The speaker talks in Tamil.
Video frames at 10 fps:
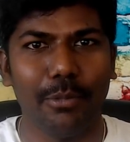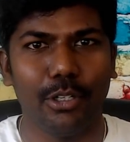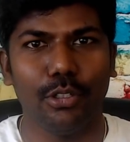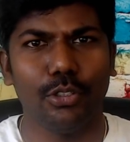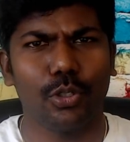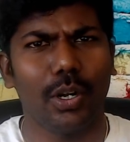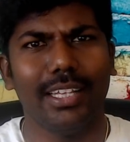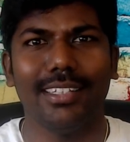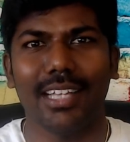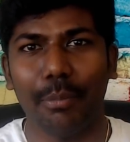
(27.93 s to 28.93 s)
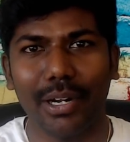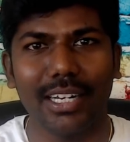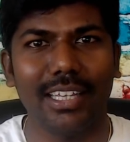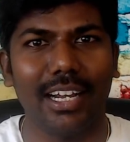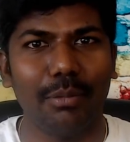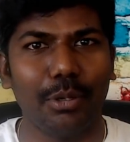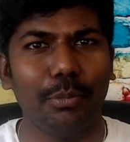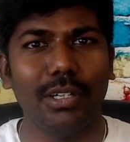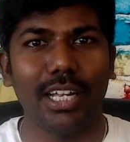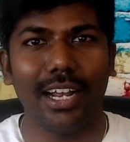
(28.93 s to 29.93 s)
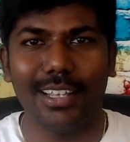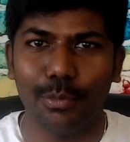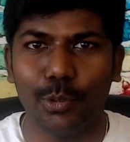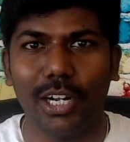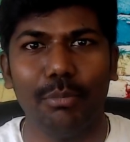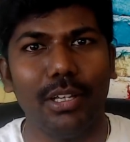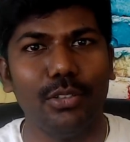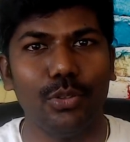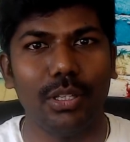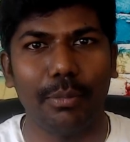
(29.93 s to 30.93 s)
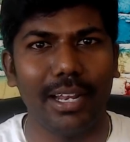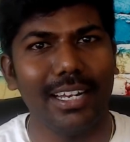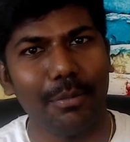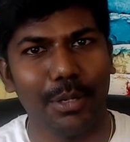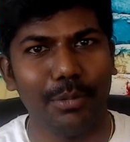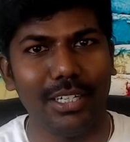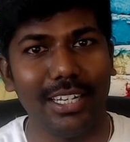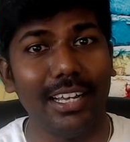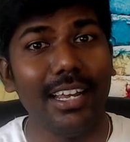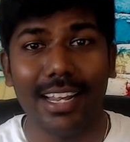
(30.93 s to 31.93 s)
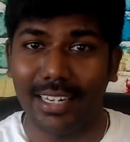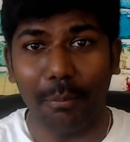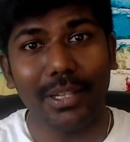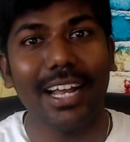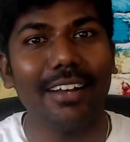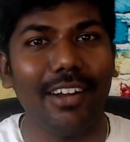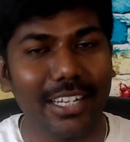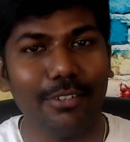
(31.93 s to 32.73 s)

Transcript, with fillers: பண்ணுறதுன்னு வச்சுக்கோங்களேன் இந்த சாப்பாட்டில் இதை கலப்படம் பண்ணிட்டாங்க இது முன்னாடி மாதிரி சுத்தமாக இல்லை அப்படி இப்படின்ட்டு நம்ம தாங்க வாழ்க்கை